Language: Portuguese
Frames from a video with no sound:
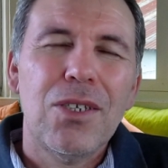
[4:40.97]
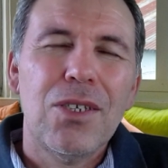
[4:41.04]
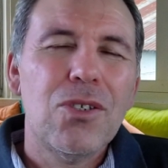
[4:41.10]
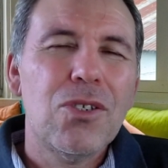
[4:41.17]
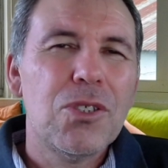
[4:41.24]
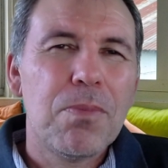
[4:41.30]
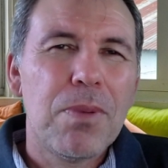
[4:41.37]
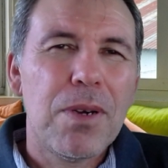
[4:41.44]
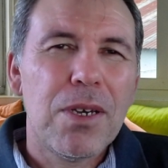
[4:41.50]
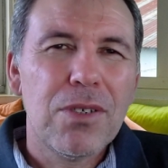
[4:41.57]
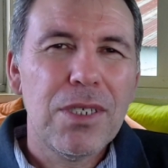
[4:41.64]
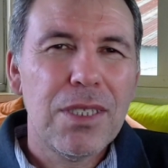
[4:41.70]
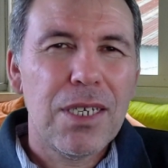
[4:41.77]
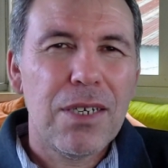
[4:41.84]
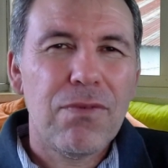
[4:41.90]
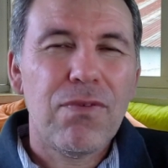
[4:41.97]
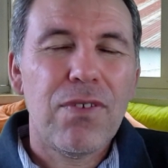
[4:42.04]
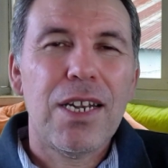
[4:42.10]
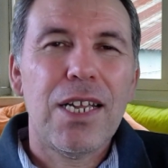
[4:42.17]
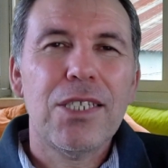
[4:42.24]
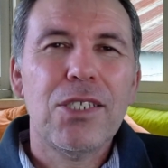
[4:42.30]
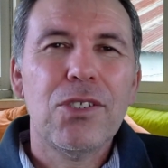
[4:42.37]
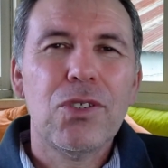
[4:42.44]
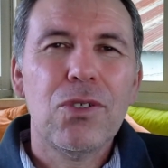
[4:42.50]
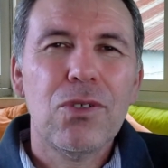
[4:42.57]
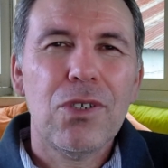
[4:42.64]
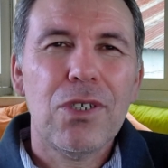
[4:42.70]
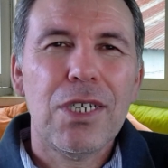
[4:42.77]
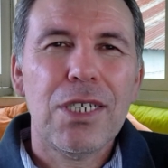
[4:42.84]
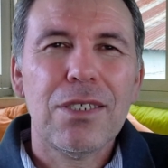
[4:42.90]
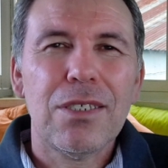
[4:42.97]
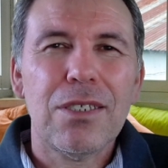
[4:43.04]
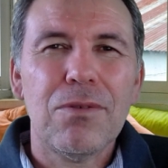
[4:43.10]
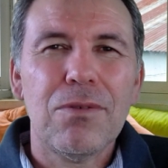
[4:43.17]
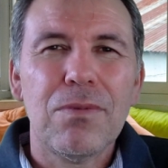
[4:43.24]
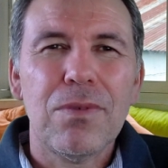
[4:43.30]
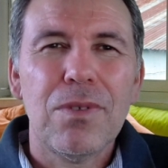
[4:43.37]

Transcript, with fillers: E eu espero que tenha falado ao seu coração.